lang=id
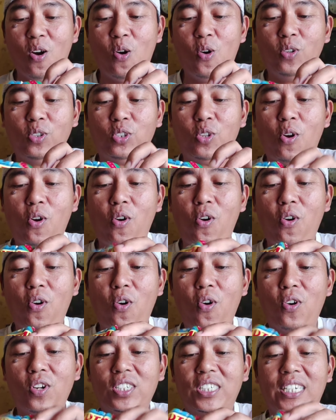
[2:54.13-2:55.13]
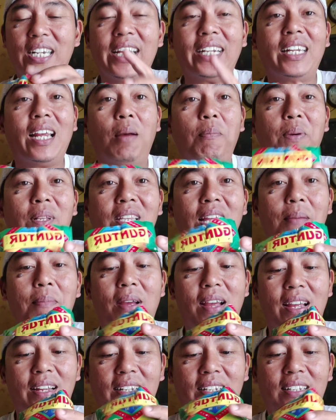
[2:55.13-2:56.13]
untuk snack yang
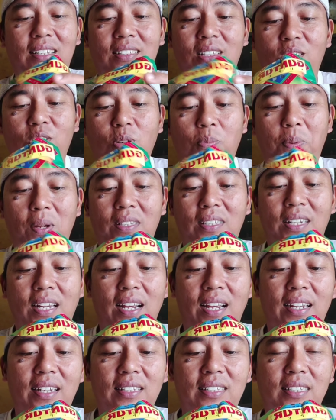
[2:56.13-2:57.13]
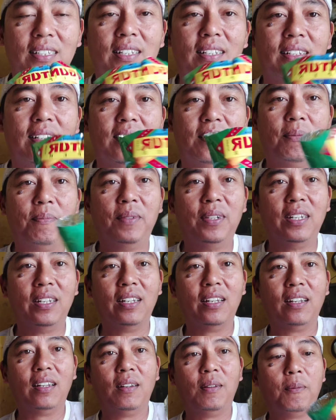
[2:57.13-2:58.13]
pertama kita coba guys
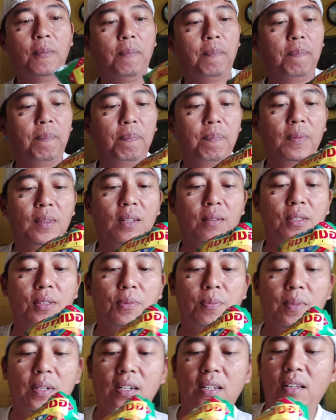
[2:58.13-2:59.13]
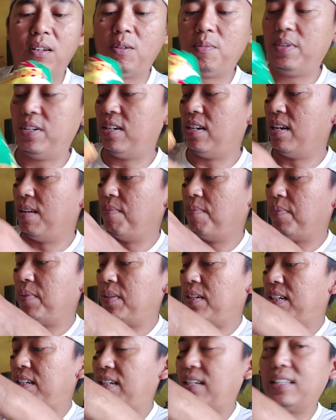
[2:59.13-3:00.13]
nih Bismillahirrahmanirrahim
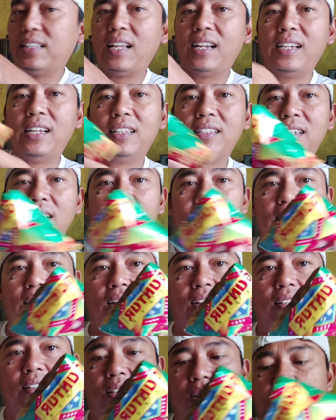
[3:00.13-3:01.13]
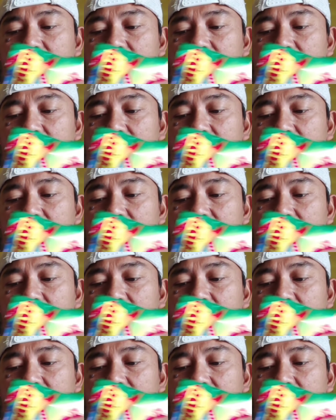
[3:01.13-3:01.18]
kita lihat guys ya